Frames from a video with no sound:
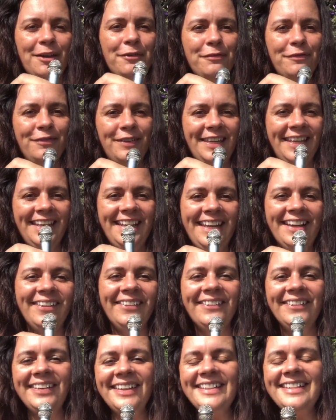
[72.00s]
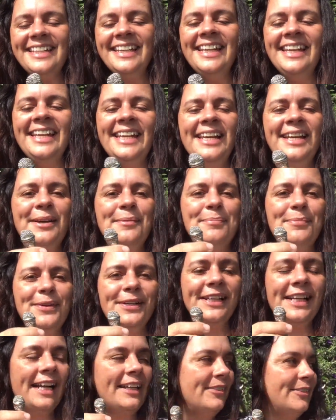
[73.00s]
filha hoje por
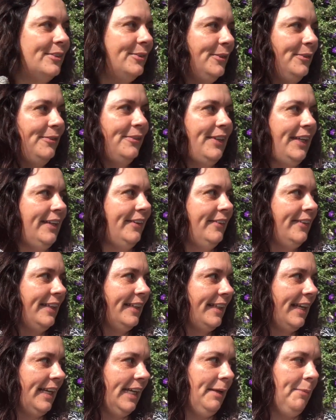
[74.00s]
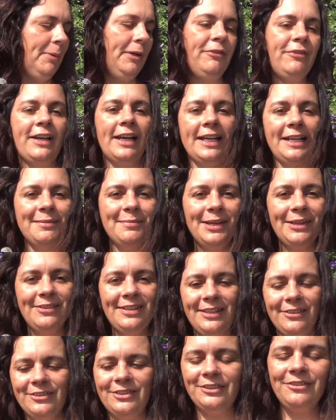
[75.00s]
causa do vento que tá aqui para não ficar aquele
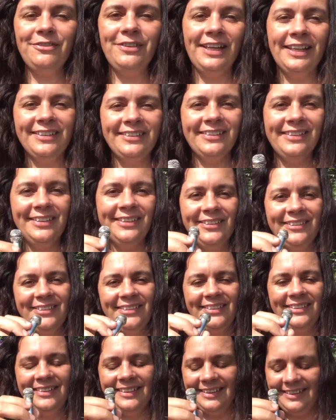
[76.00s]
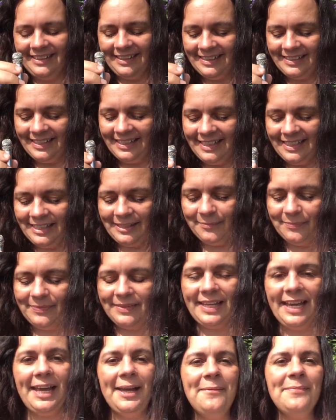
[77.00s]
barulhão de vento. Então eu tô usando esse aqui,
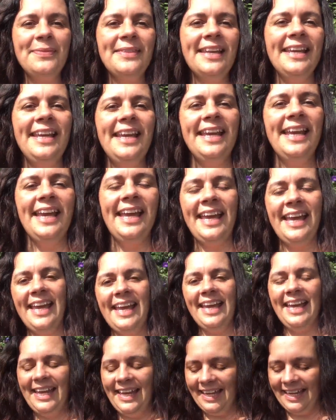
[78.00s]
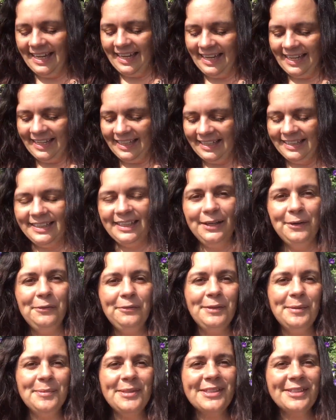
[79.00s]
tá? É, então
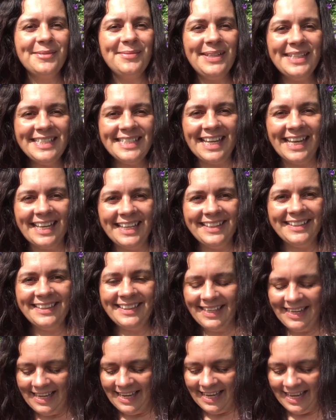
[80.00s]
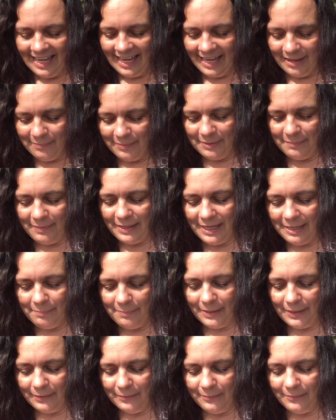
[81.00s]
vamos começar. A primeira
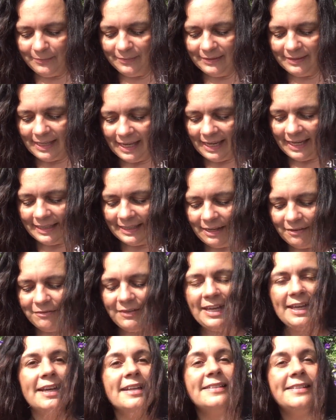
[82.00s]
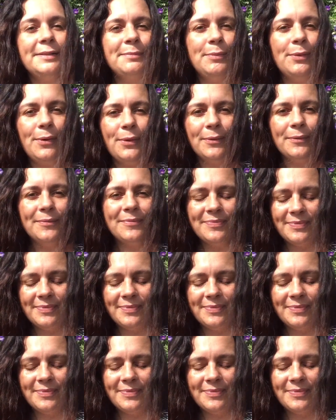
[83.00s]
pergunta é da Vera Simon.